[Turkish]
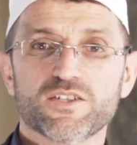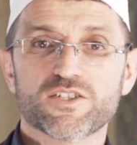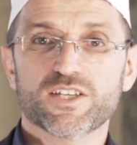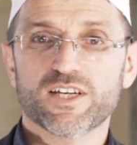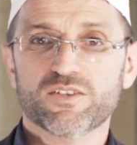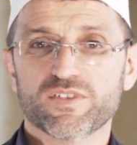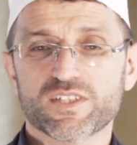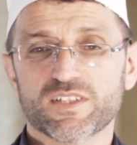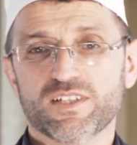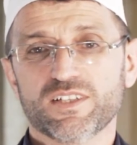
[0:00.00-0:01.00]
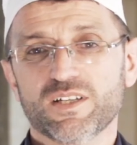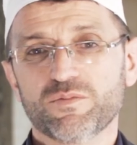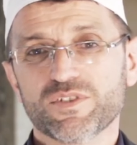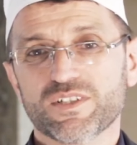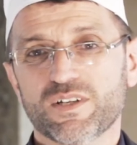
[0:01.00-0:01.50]
zekat ve
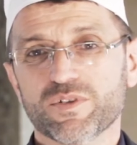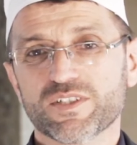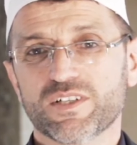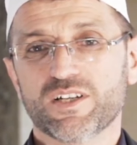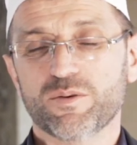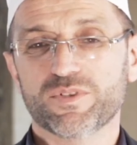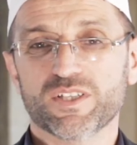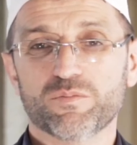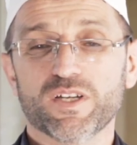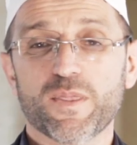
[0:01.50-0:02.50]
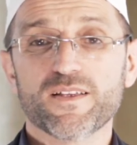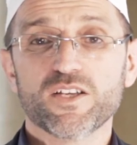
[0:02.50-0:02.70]
sadakalarımızı Ramazan'a rapt etmek